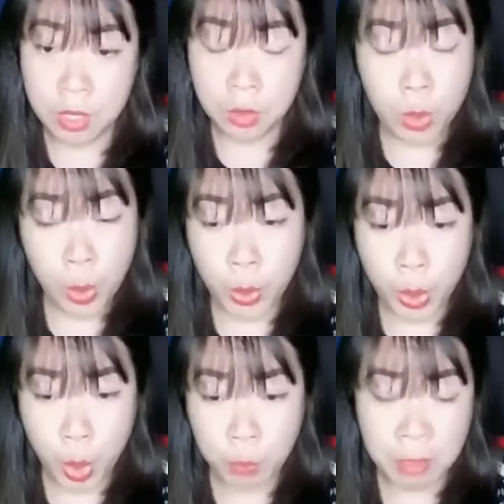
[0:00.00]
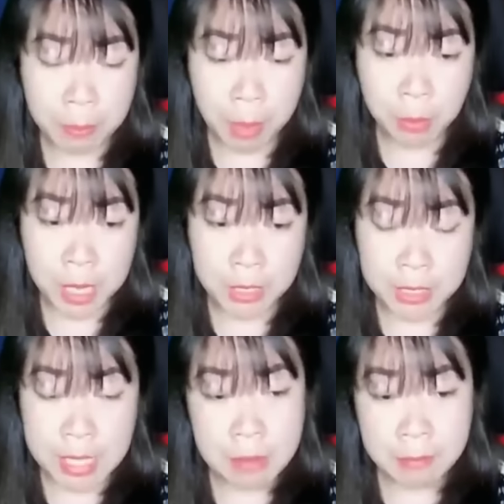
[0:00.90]
Tôi hồi hộp và mong đợi
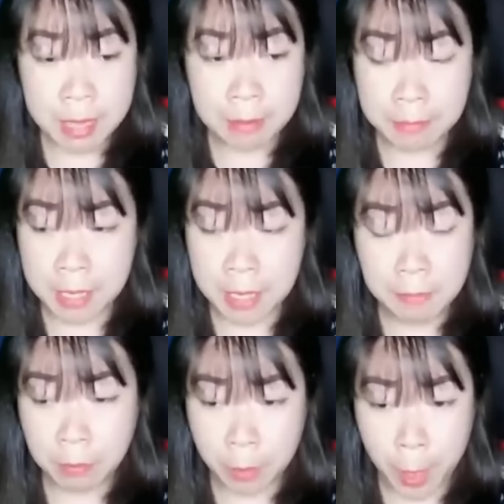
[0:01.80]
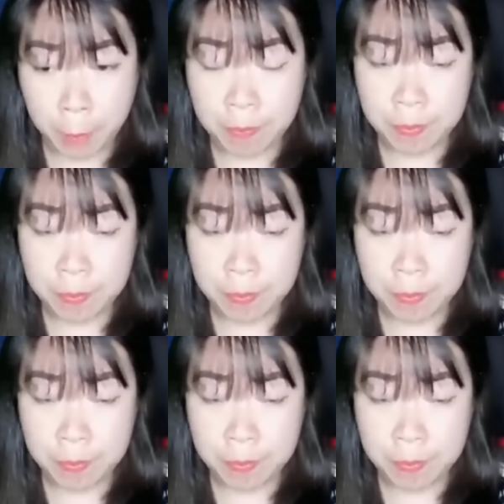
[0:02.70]
nhìn về phía phòng họp.